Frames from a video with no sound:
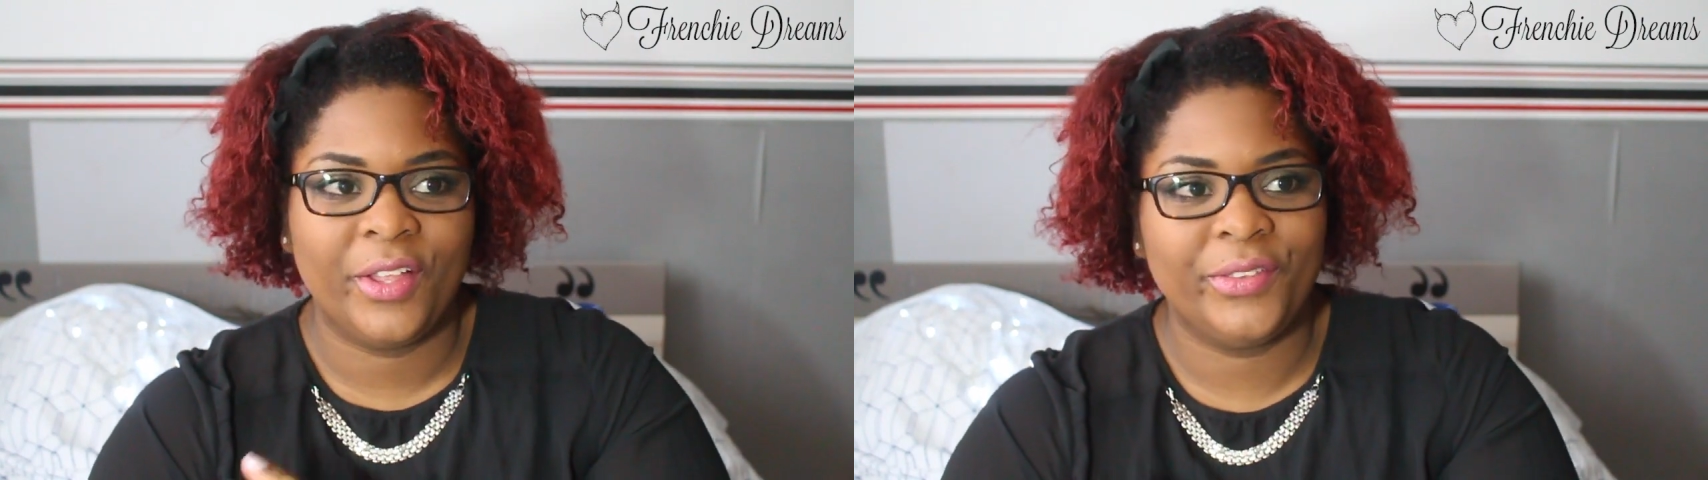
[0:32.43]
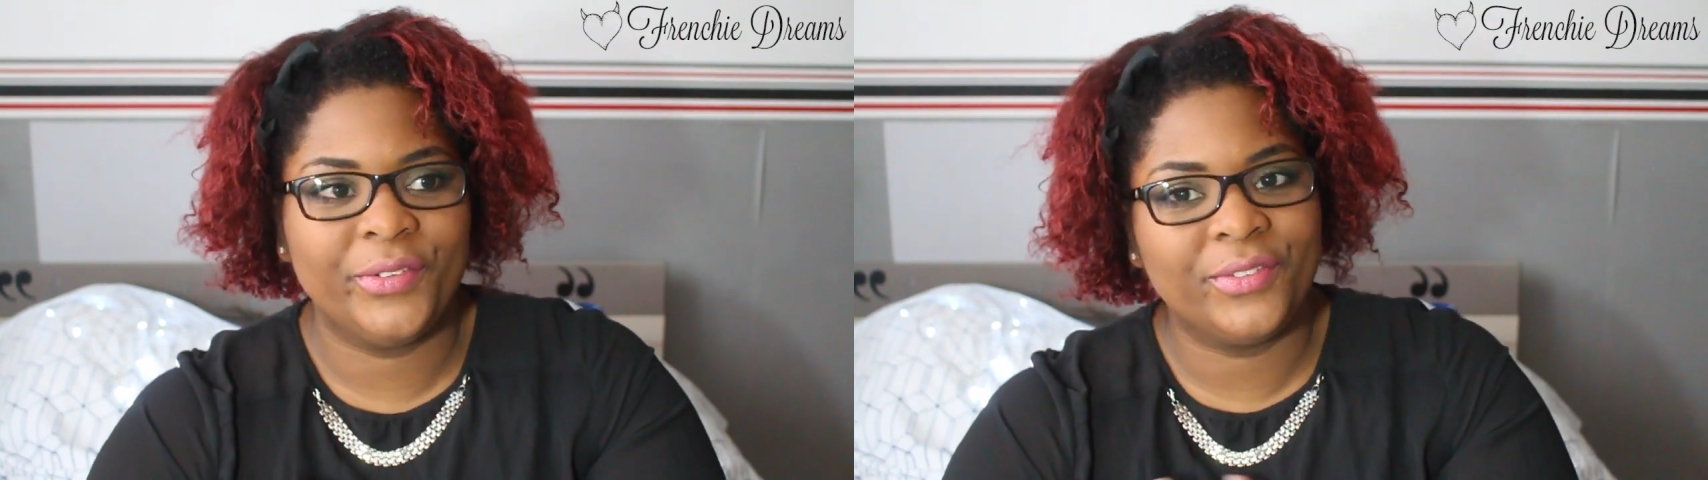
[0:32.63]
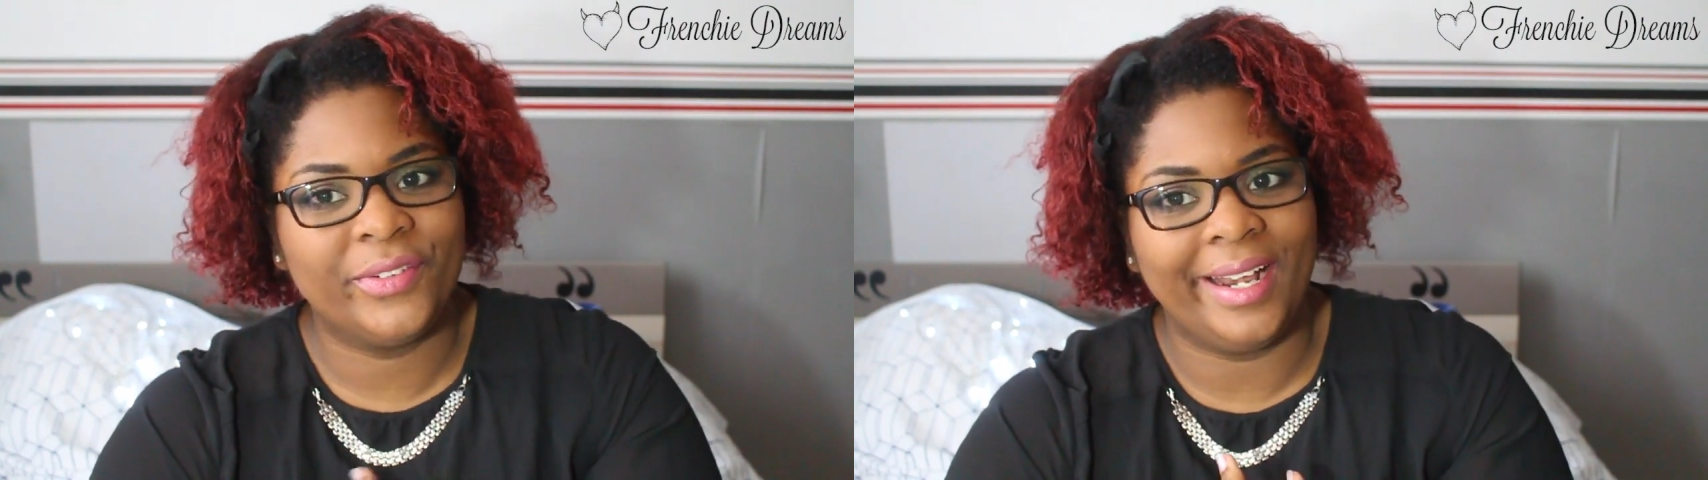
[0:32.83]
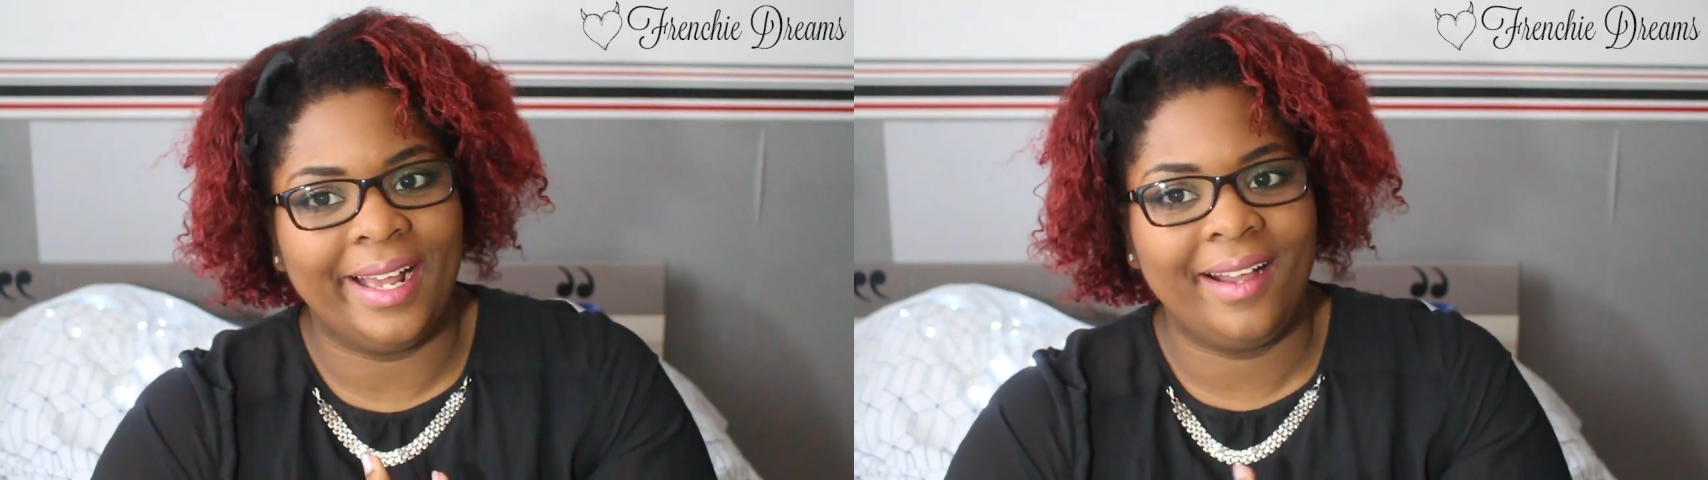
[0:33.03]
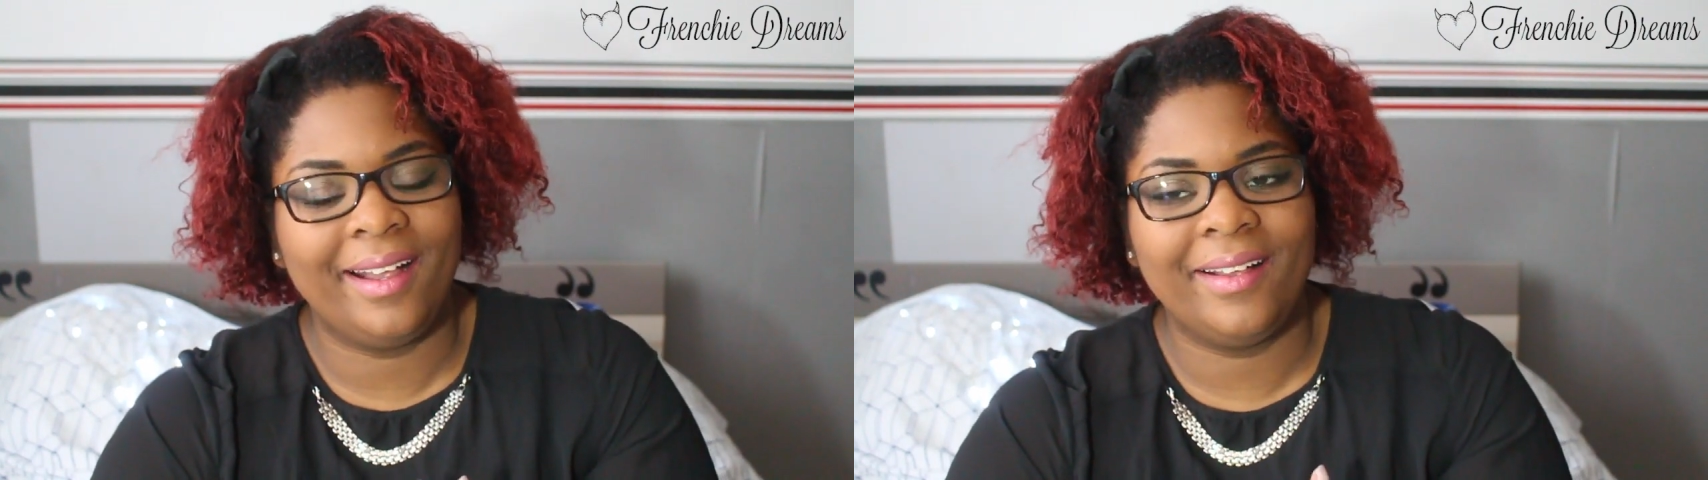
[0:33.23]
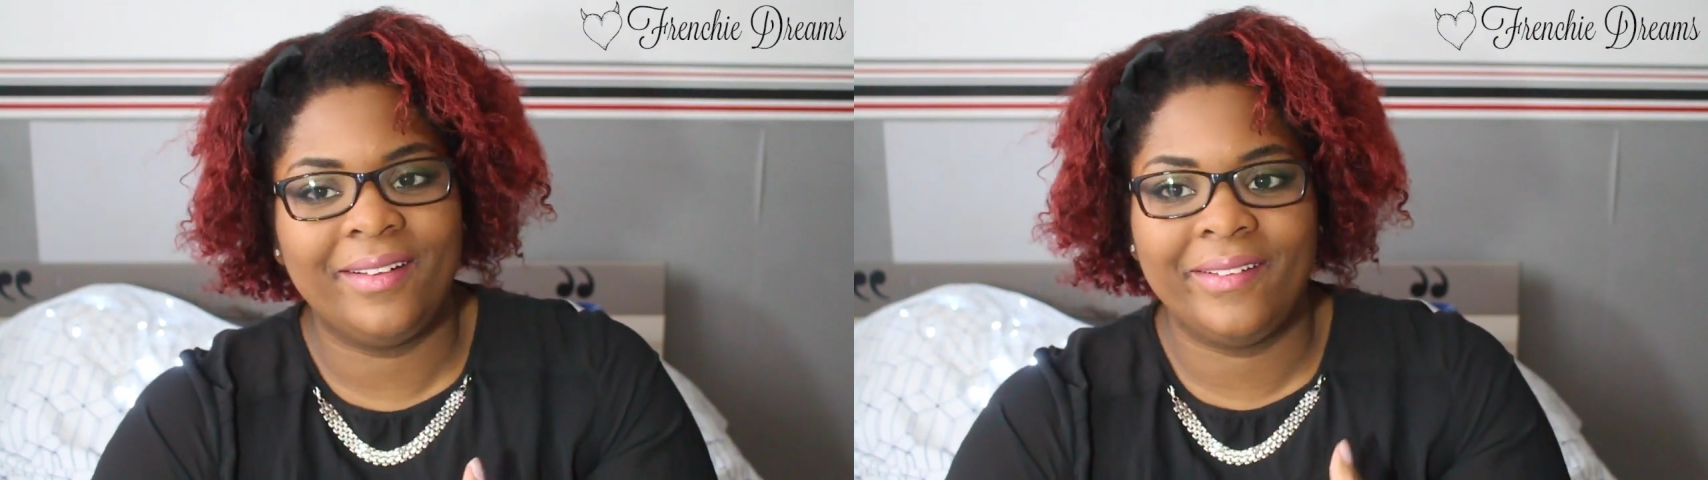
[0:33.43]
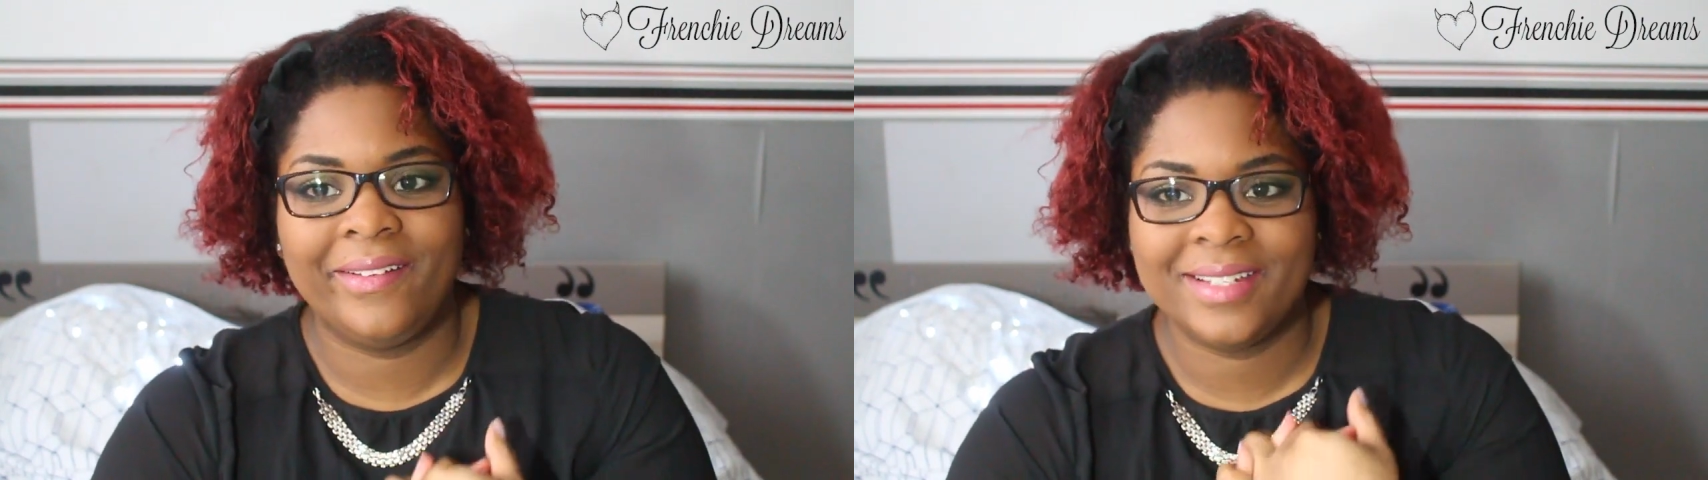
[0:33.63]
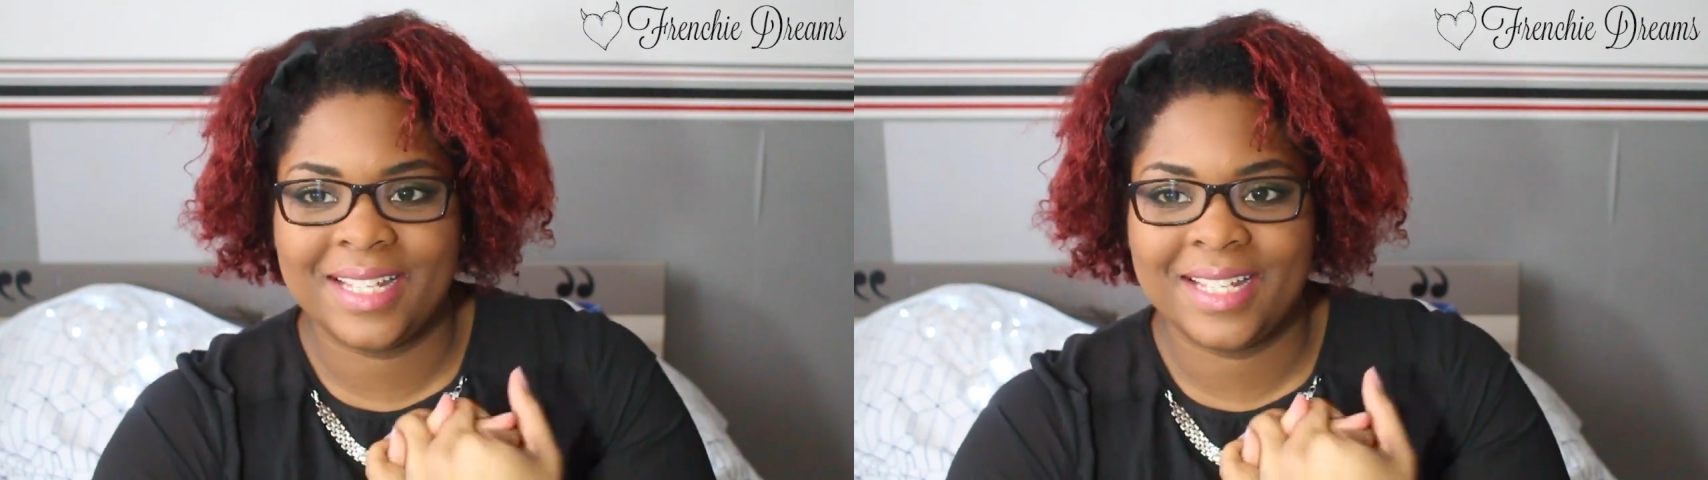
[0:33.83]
Donc voilà, euh,